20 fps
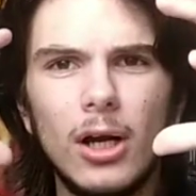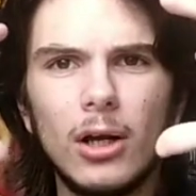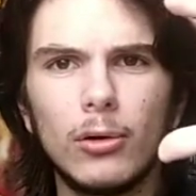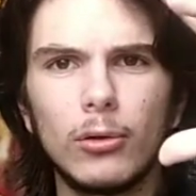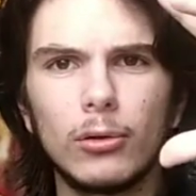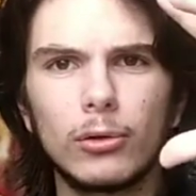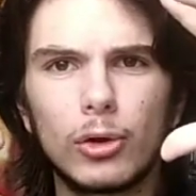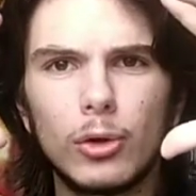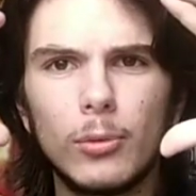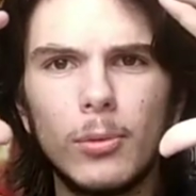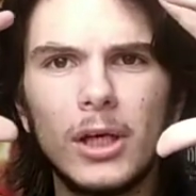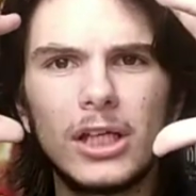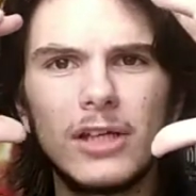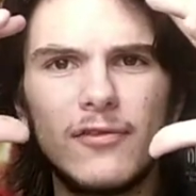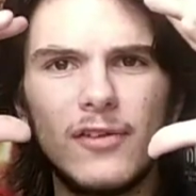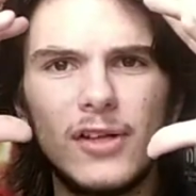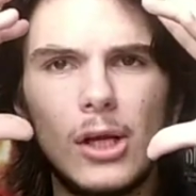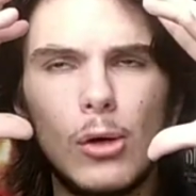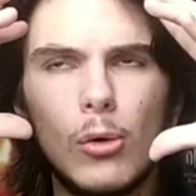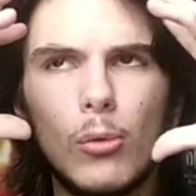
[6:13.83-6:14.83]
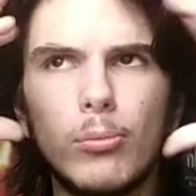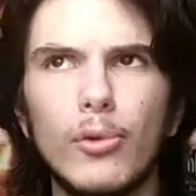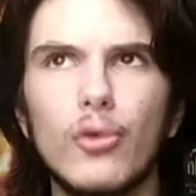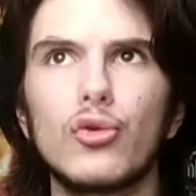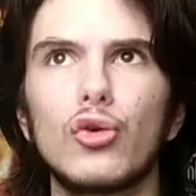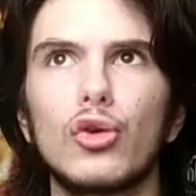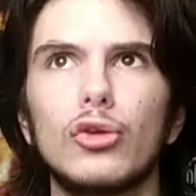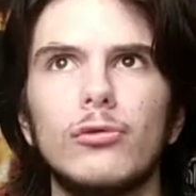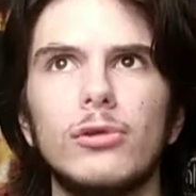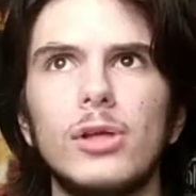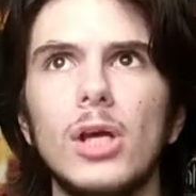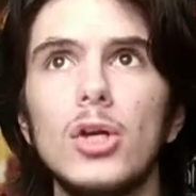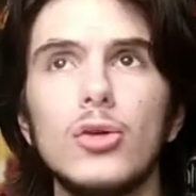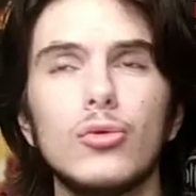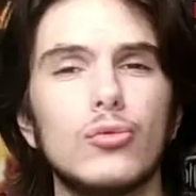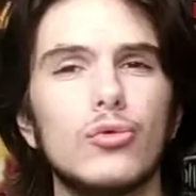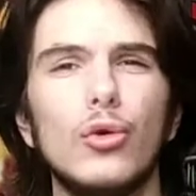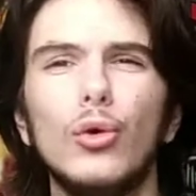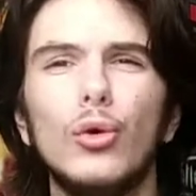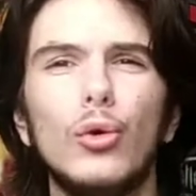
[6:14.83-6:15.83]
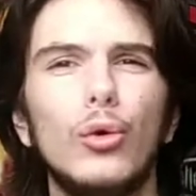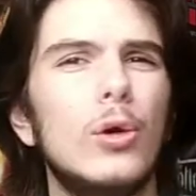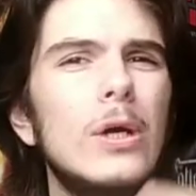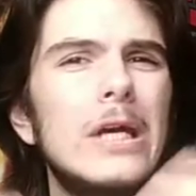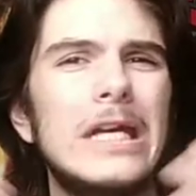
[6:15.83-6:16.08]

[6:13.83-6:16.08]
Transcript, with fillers: quand Kubrick fait des longs plans sur ce village, on sent que